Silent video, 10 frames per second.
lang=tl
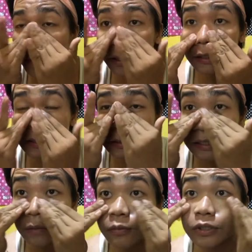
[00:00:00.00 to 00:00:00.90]
Pag
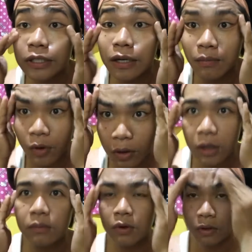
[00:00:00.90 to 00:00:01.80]
in-scrub mo siya ng
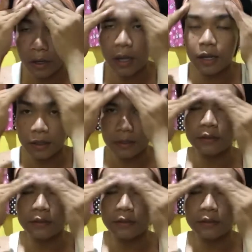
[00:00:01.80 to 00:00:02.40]
bonggang-bongga.